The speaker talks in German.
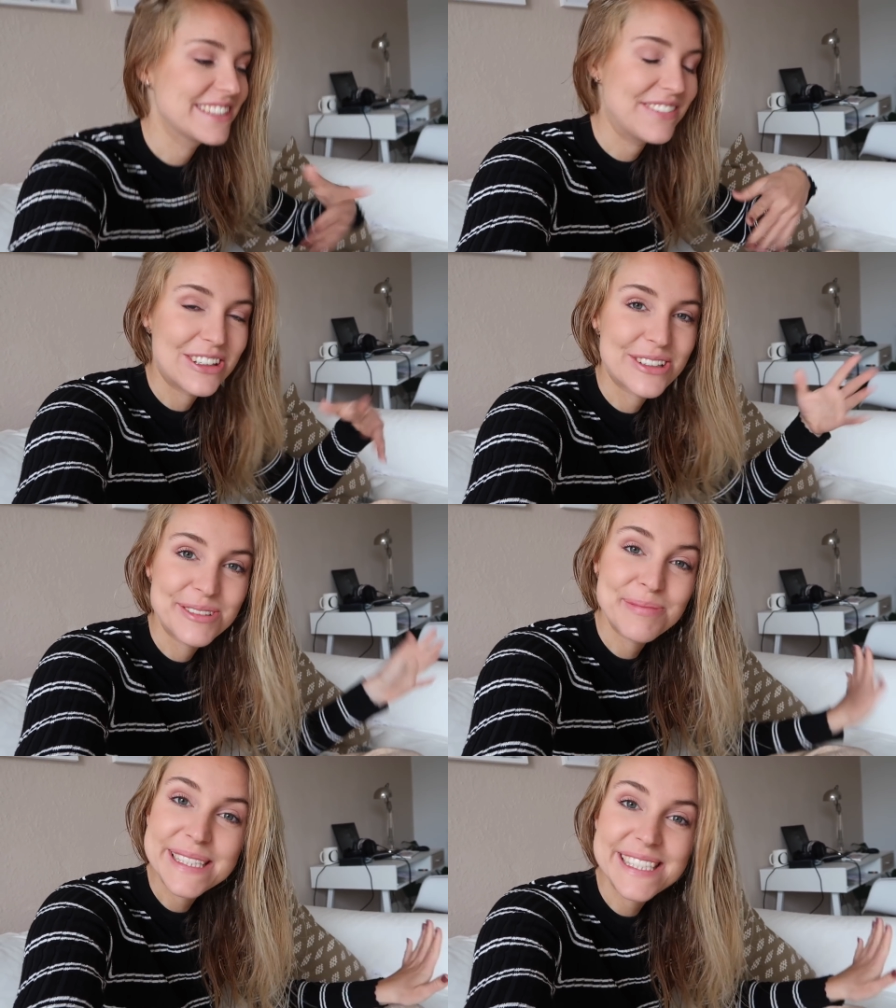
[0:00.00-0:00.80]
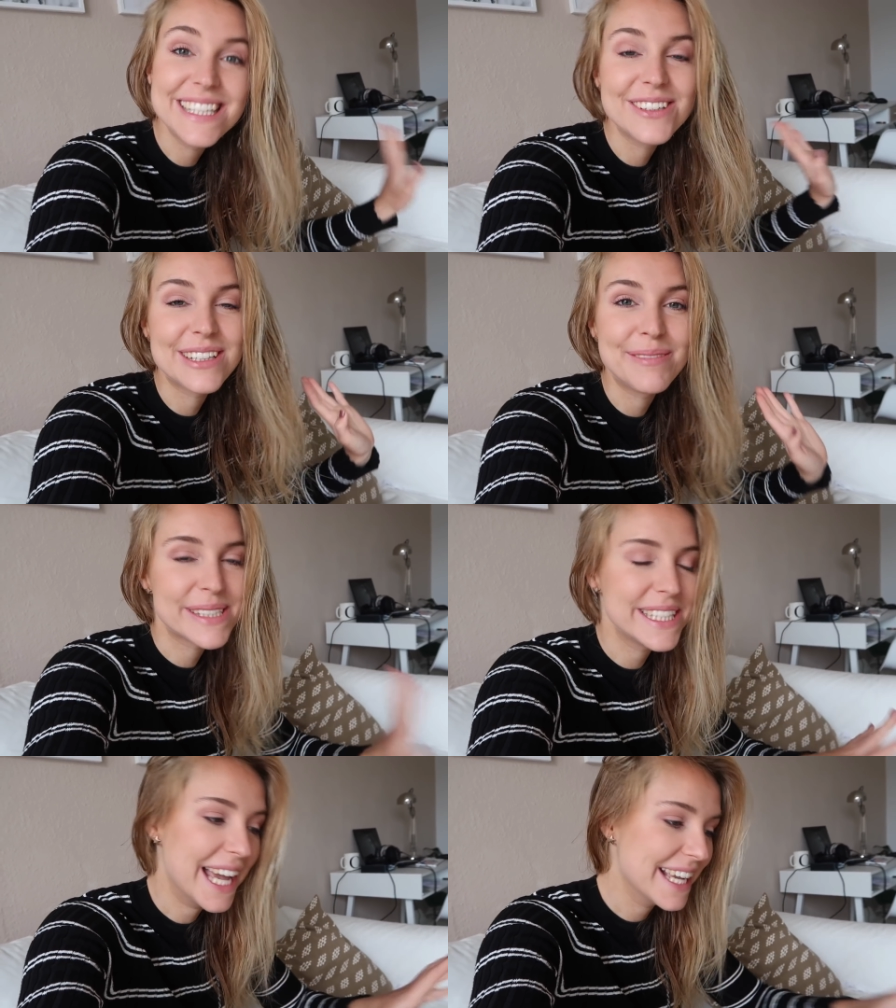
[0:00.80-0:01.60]
Ich war auch schon spazieren und ein
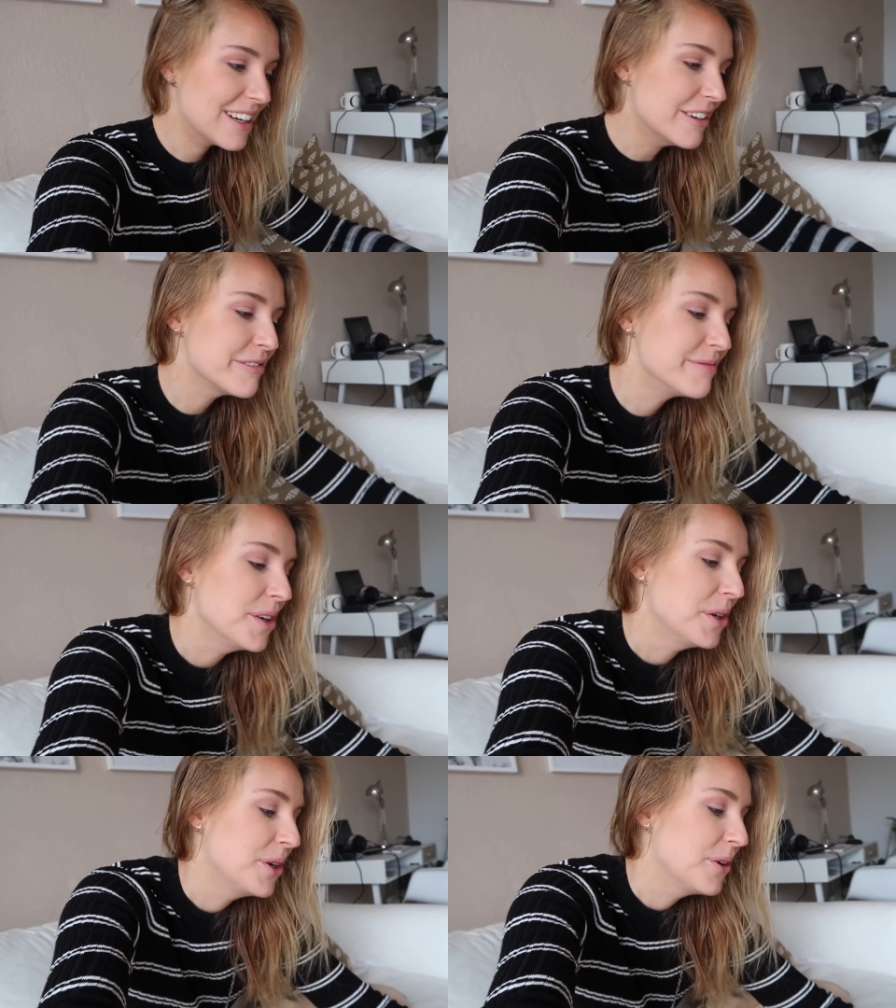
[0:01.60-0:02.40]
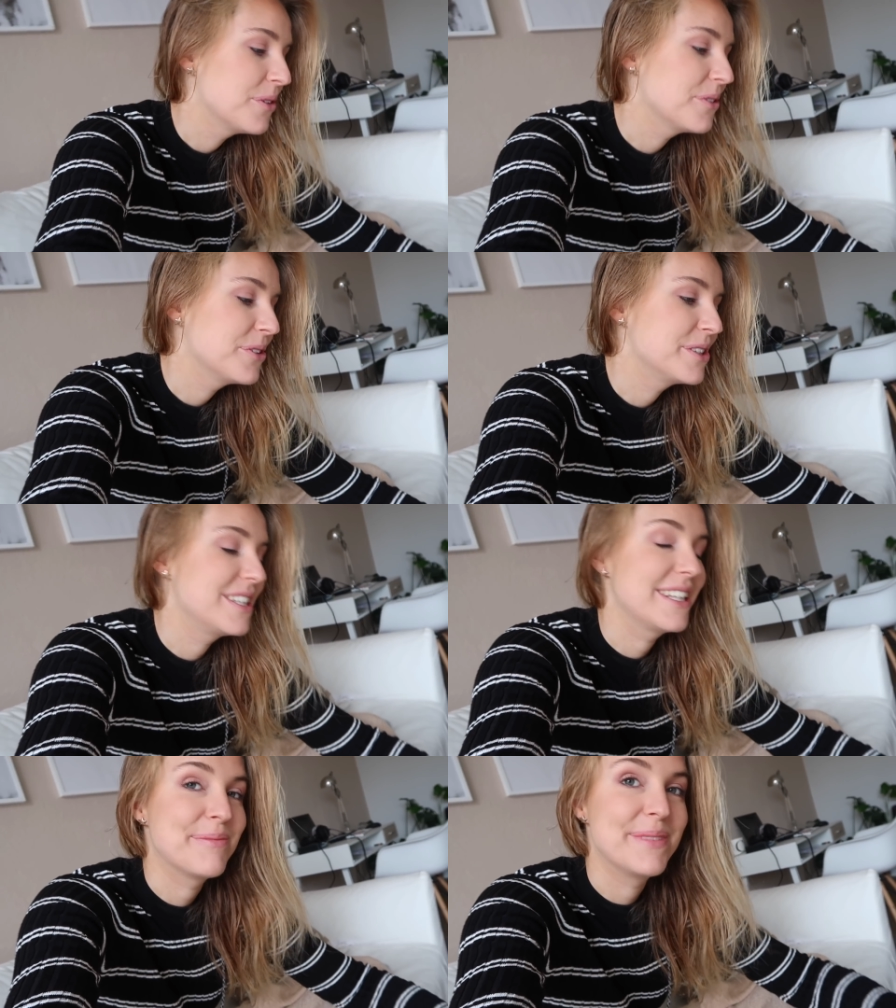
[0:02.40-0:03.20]
bisschen einkaufen und
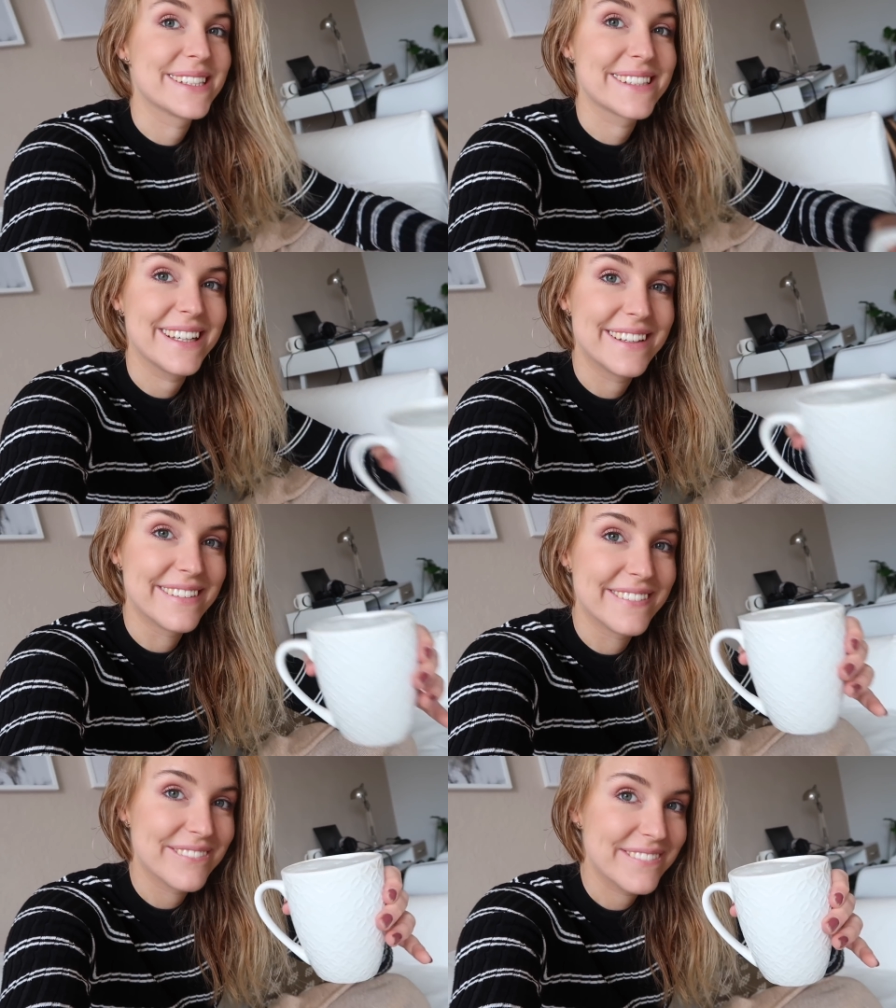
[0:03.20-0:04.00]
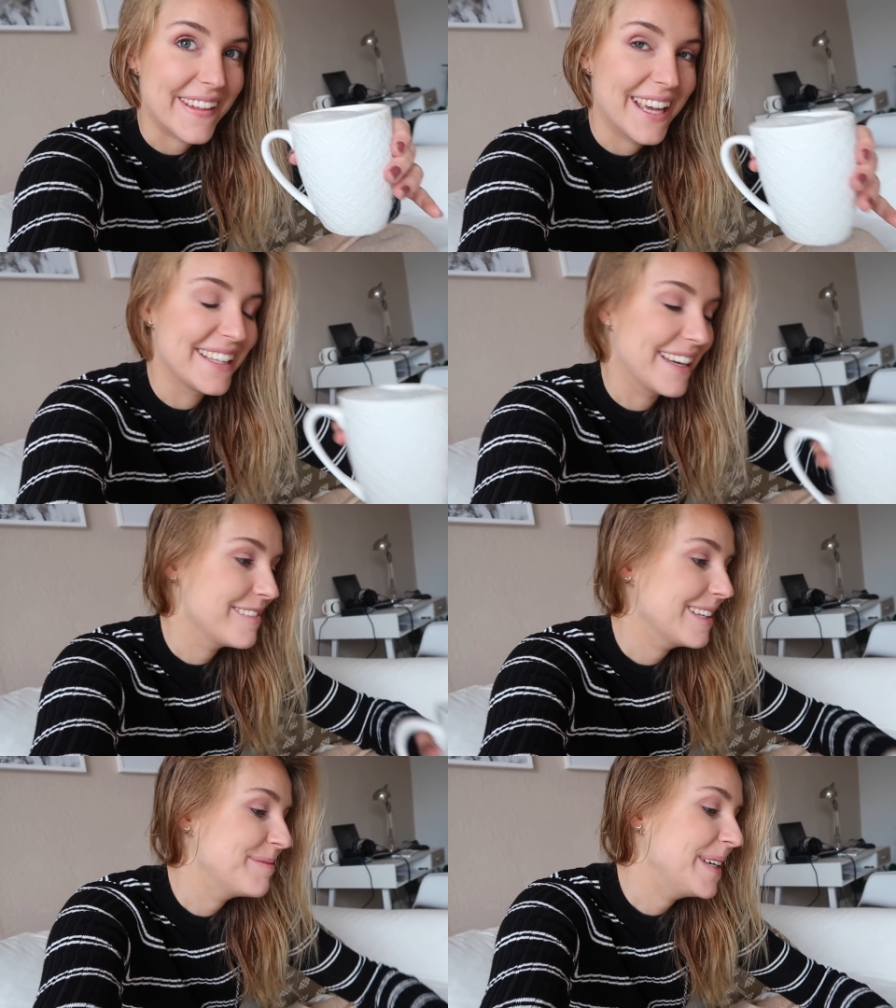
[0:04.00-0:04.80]
habe mir jetzt gerade einen
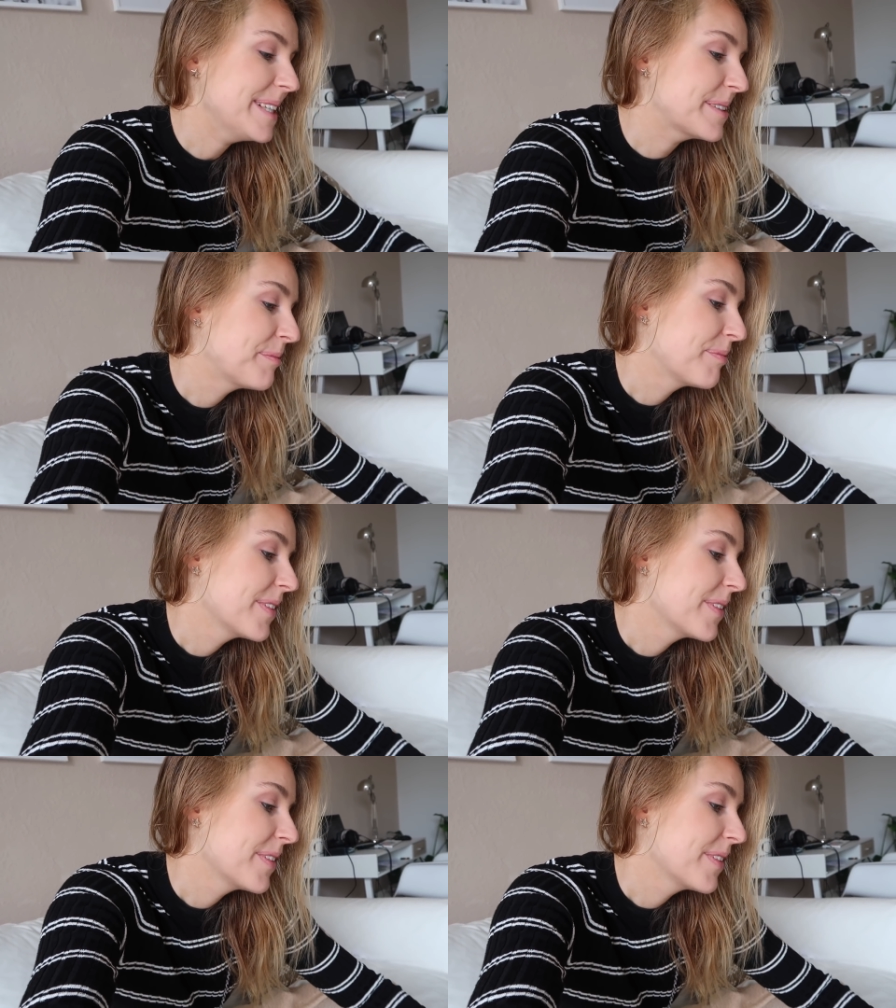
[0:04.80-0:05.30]
Kaffee gemacht